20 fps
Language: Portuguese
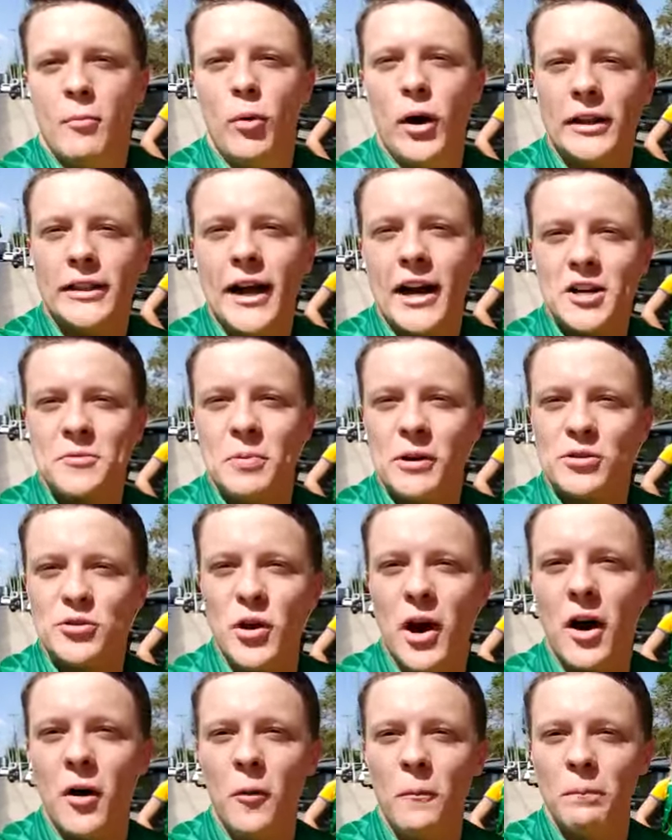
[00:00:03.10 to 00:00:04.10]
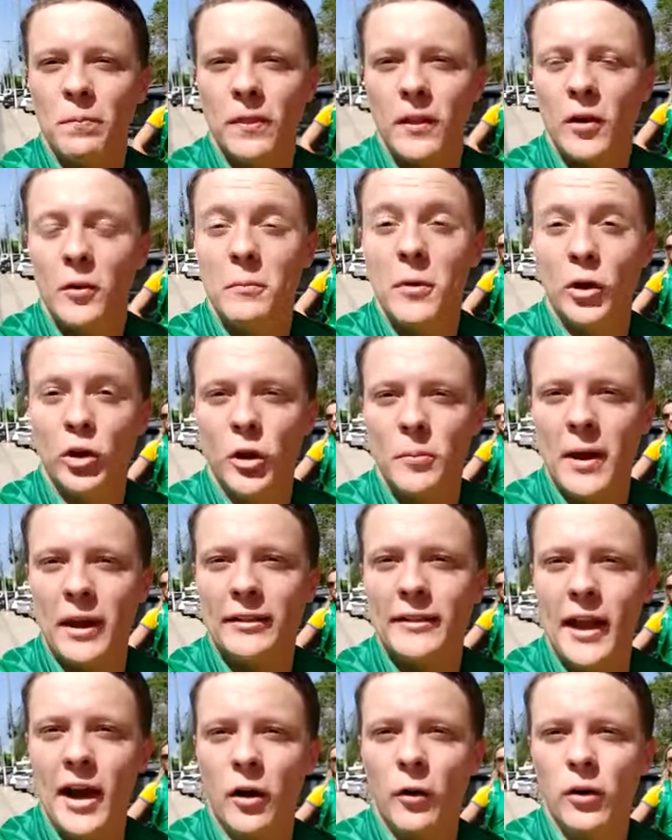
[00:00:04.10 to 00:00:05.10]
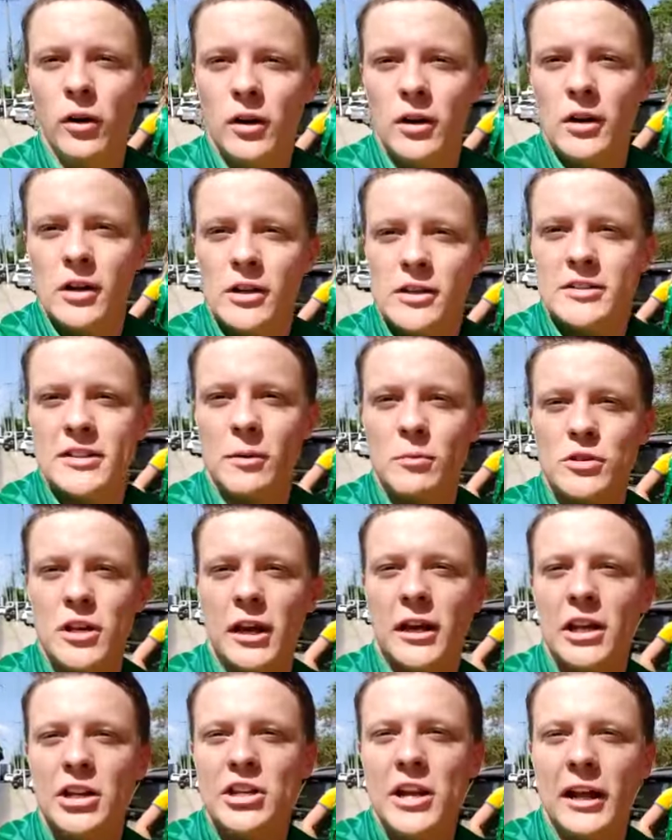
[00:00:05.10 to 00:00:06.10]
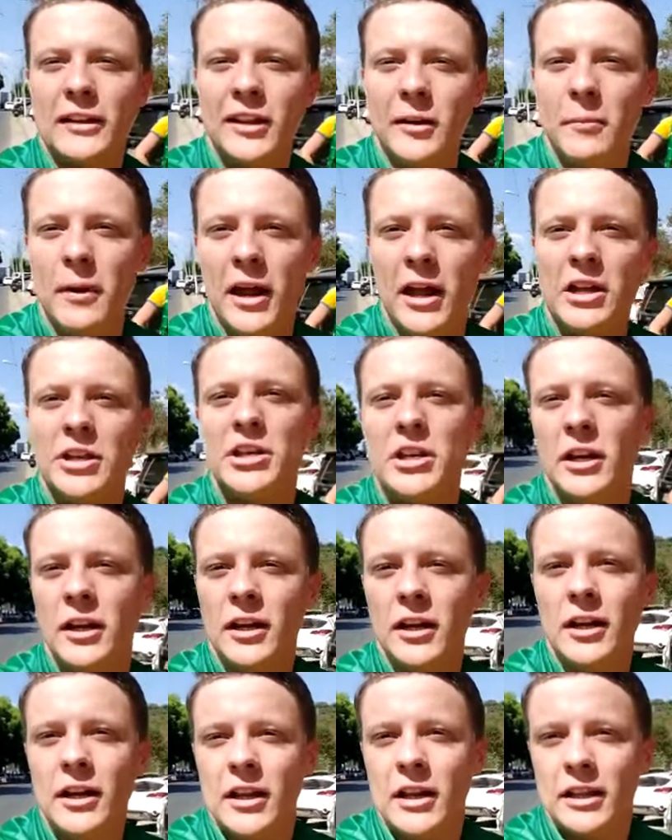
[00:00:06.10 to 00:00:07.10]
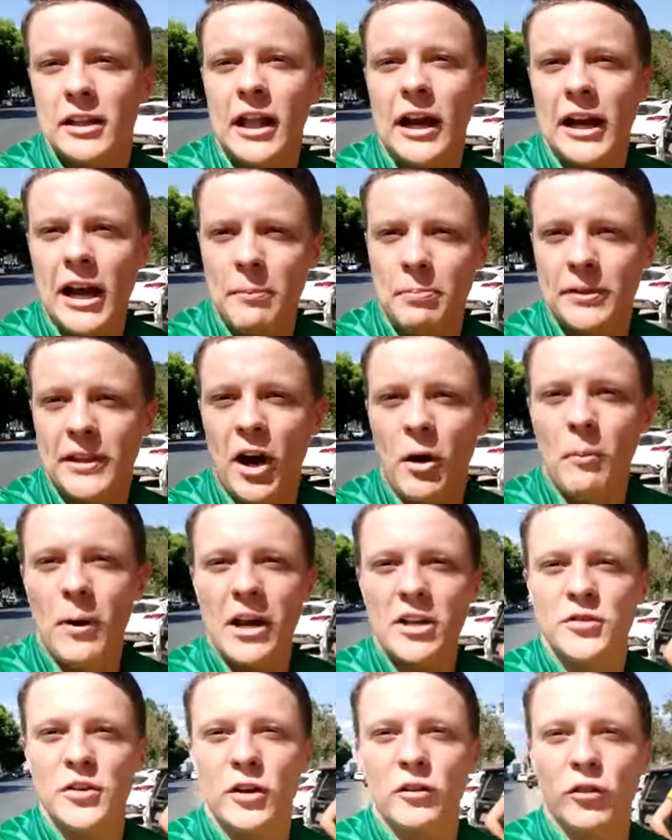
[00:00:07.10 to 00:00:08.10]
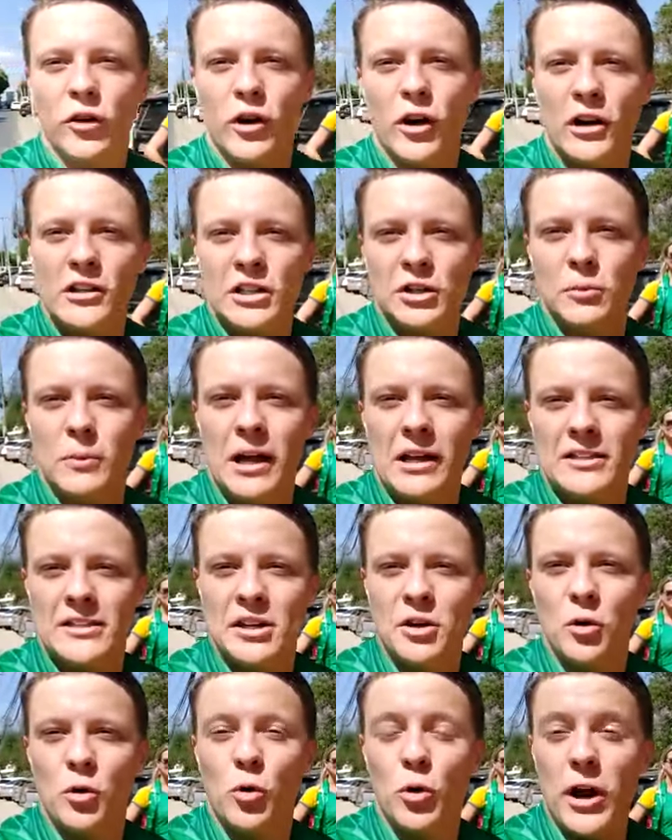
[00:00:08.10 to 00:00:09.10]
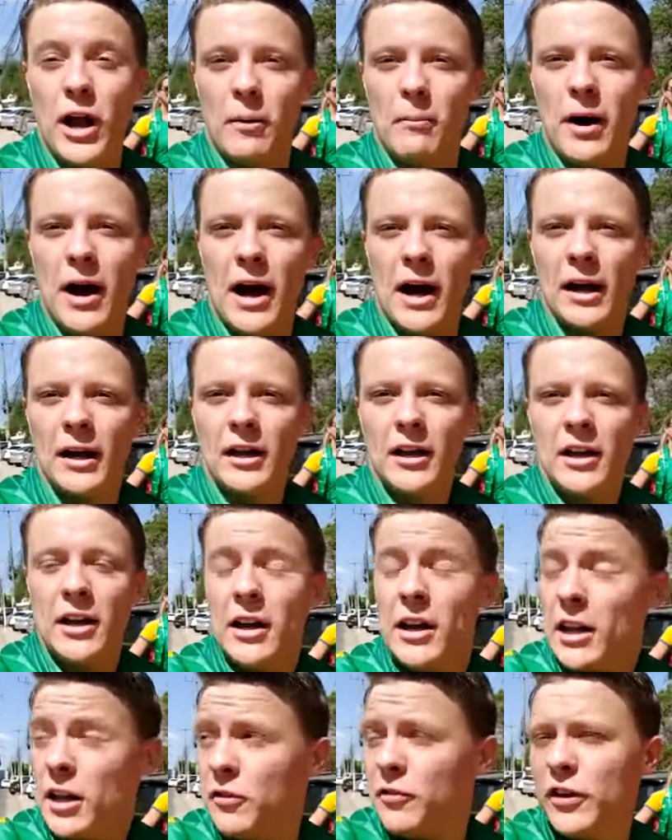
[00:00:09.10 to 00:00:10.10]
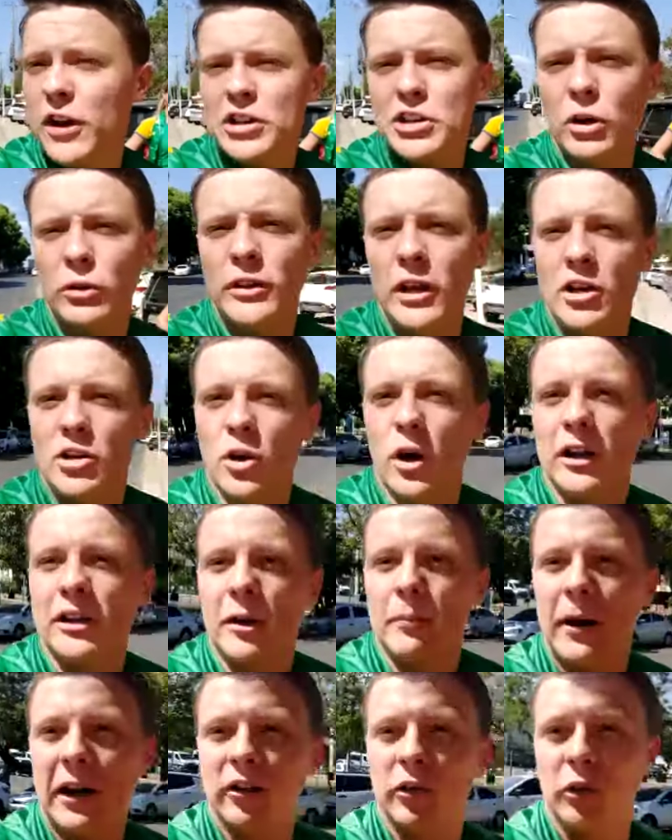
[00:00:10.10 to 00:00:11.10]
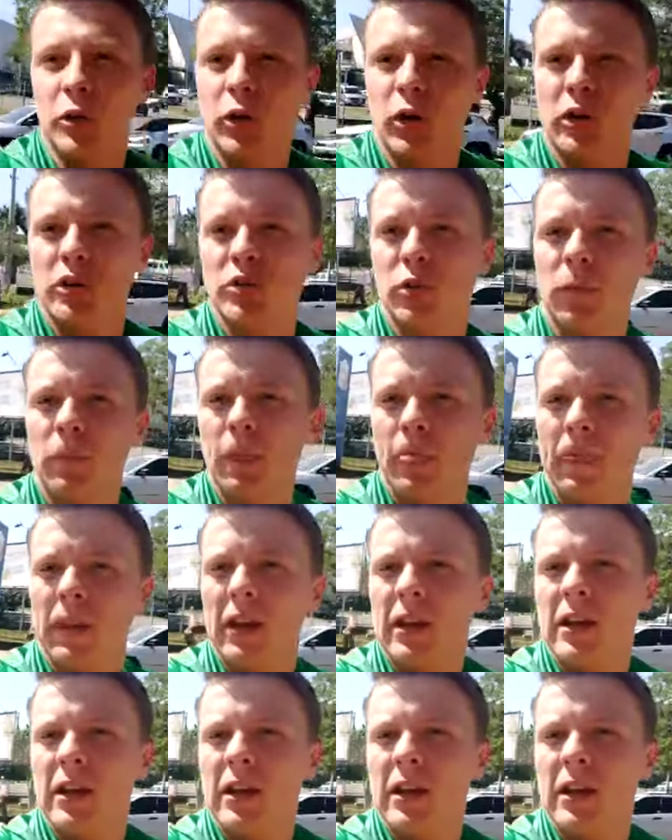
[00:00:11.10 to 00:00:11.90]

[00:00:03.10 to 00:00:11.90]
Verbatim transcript: Boa tarde, pessoal. Meu nome é Tel. Estamos aqui diretamente da capital mais fervorosa do Brasil, Cuiabá, em frente ao TJ Mato Grosso,